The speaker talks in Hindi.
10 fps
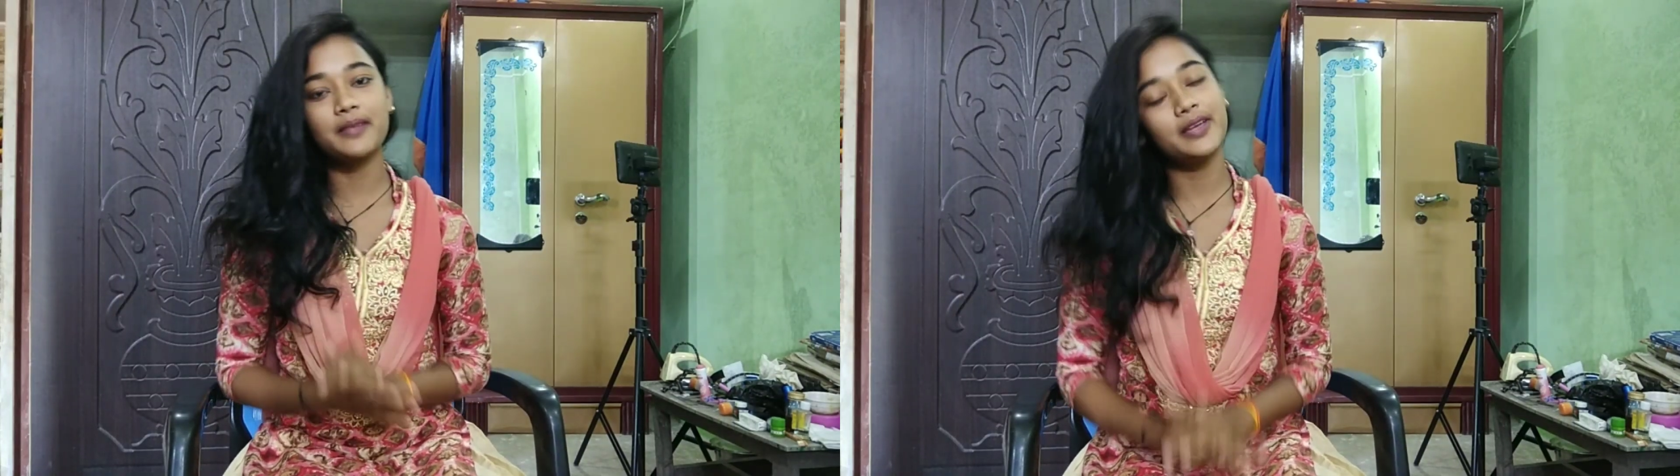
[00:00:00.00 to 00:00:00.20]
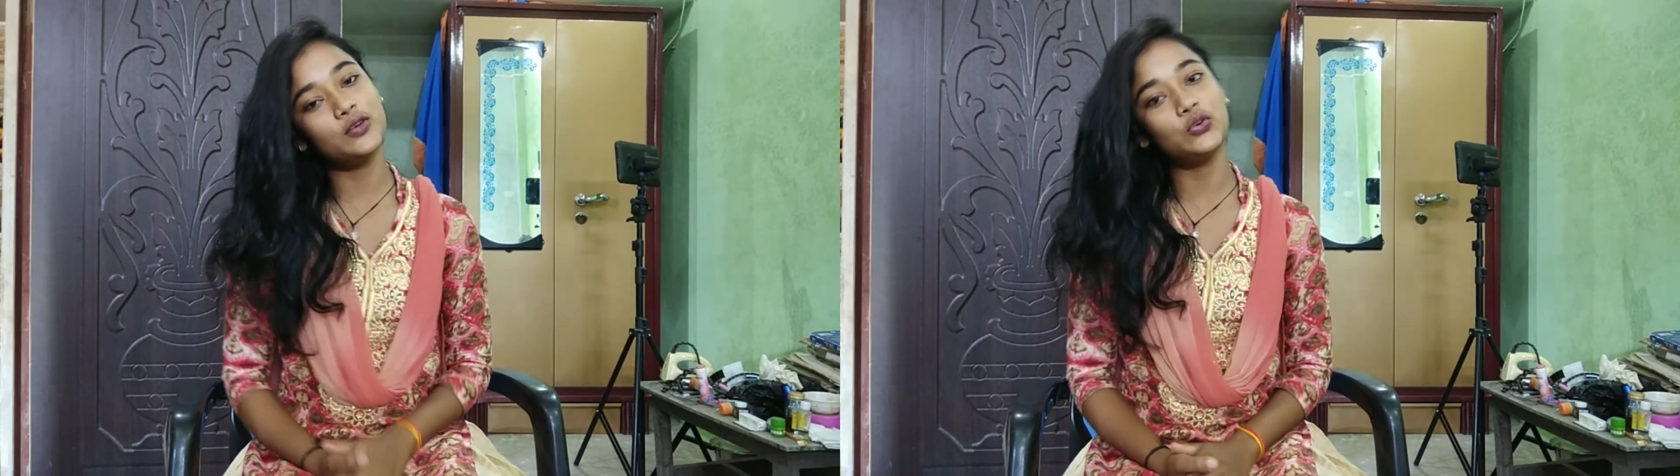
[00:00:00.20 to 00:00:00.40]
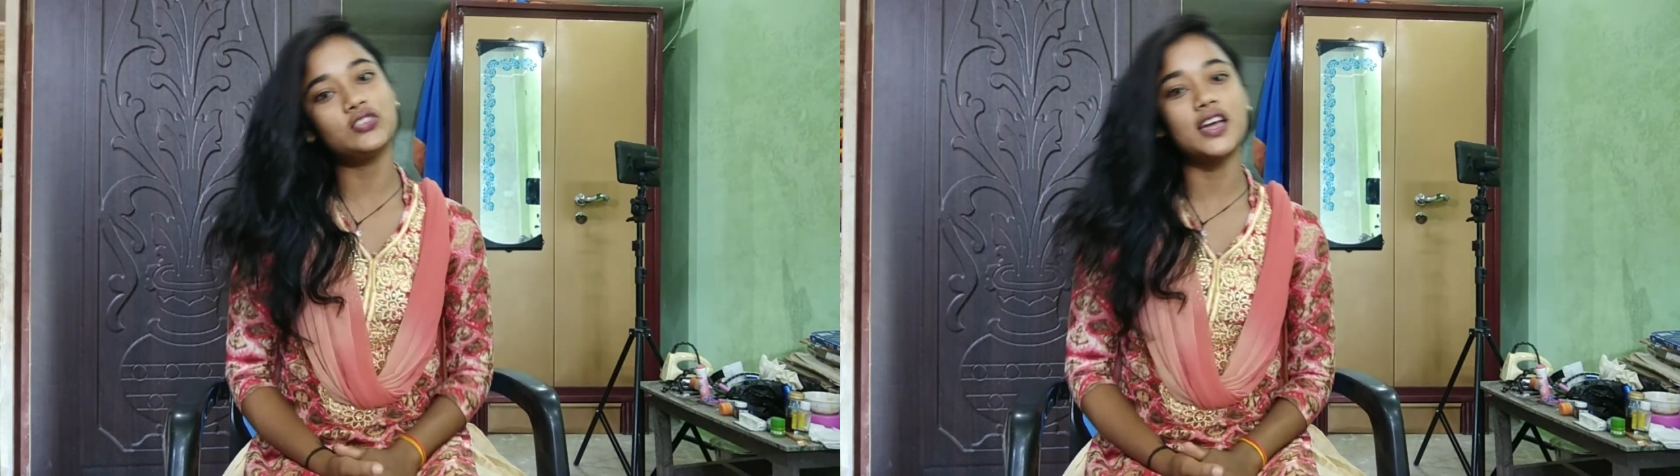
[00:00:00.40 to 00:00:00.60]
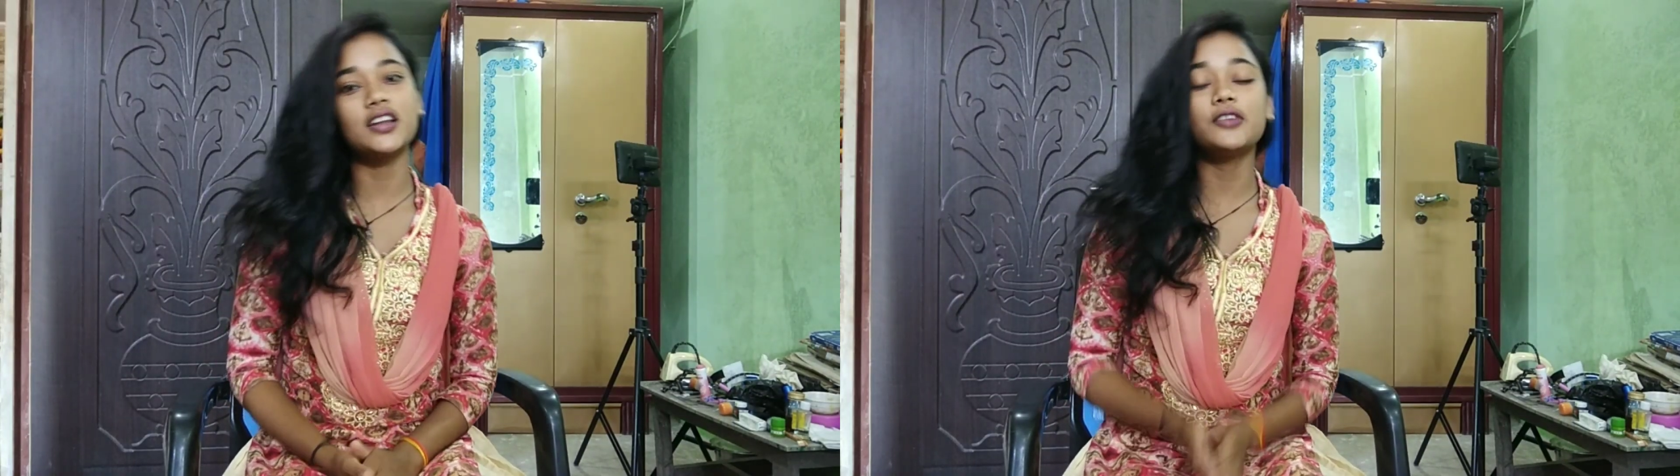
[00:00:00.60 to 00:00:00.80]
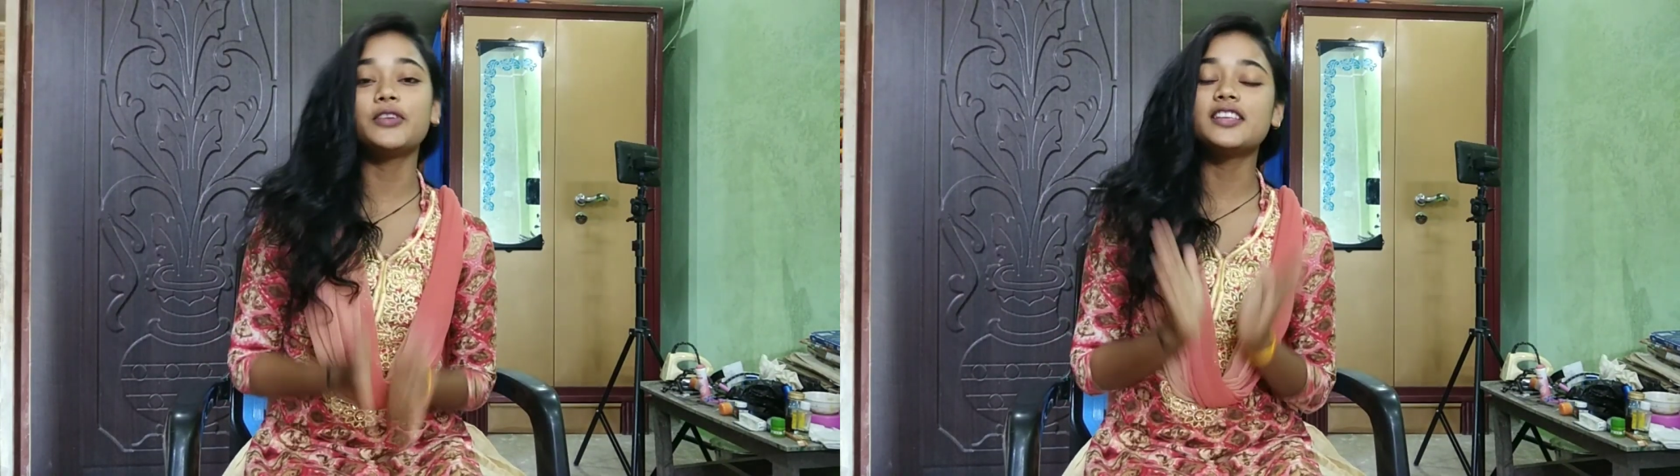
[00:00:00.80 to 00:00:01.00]
माई यूट्यूब
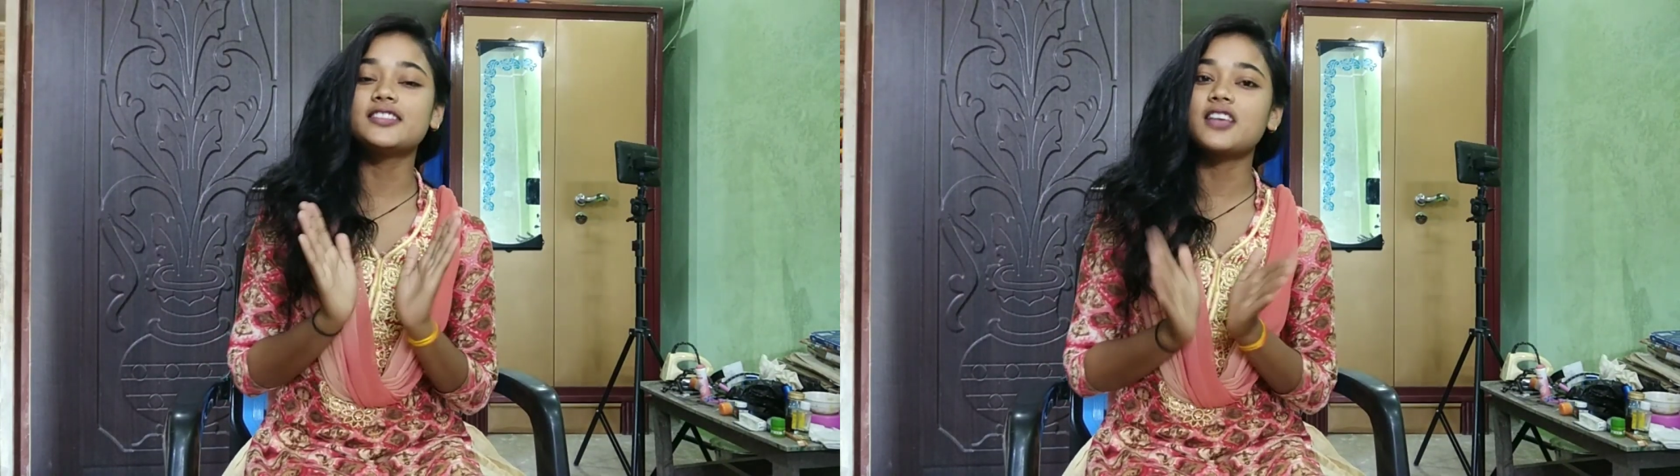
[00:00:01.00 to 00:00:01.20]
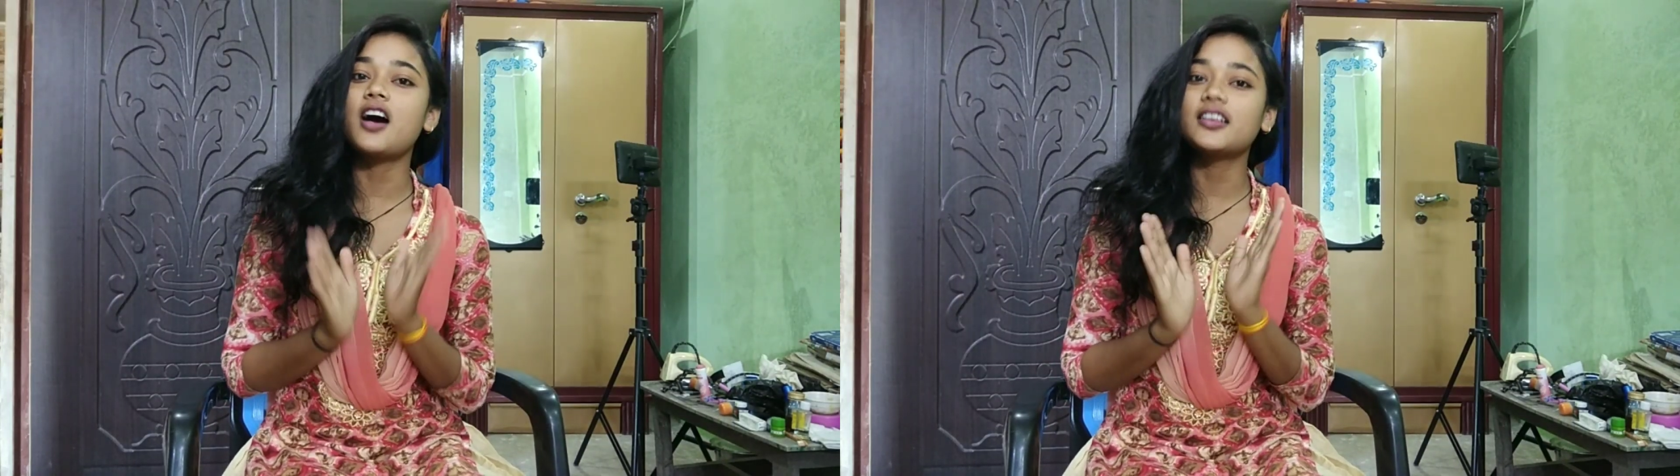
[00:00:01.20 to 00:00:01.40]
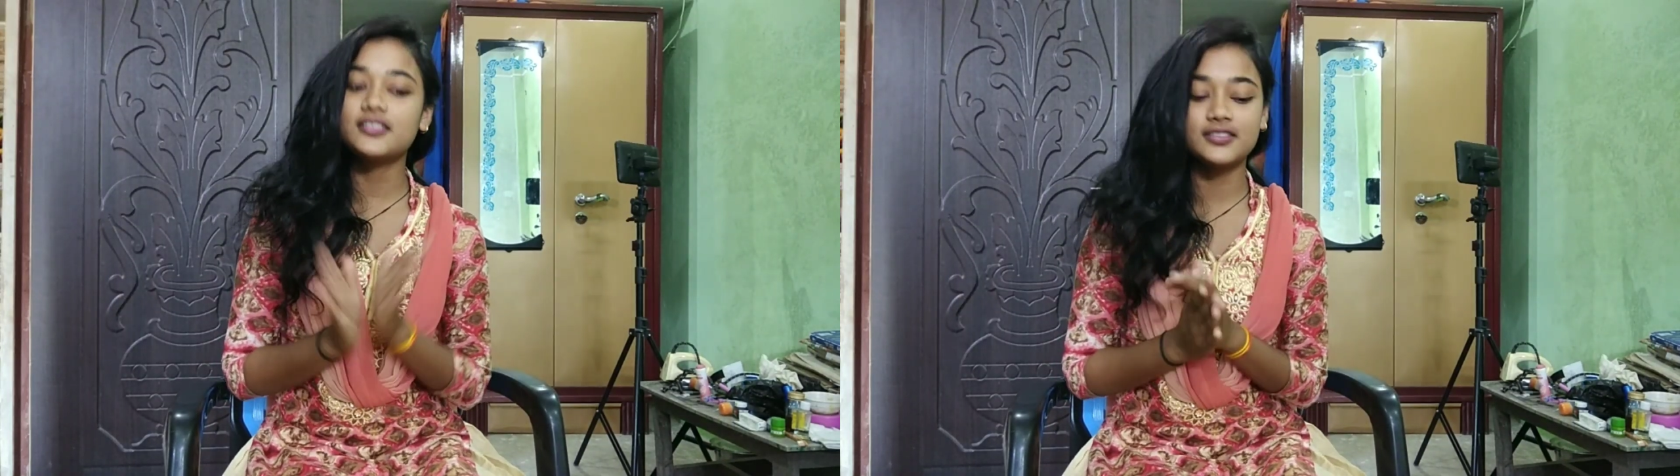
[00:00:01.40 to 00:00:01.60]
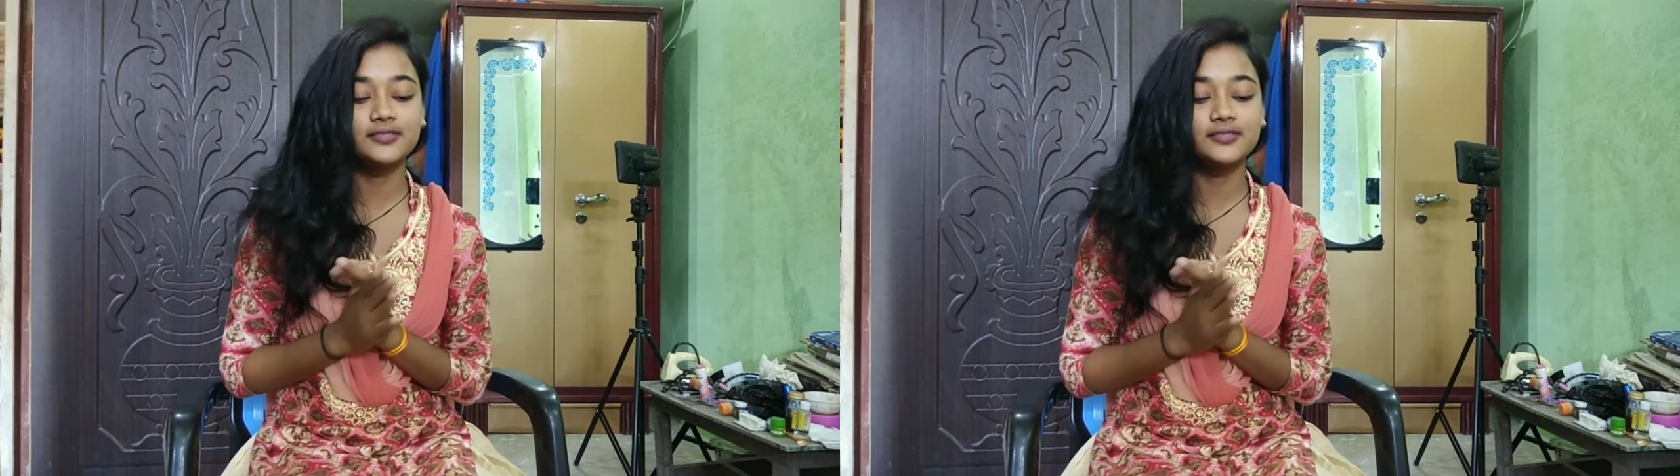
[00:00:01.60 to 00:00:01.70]
चैनल फ्रेंड्स आज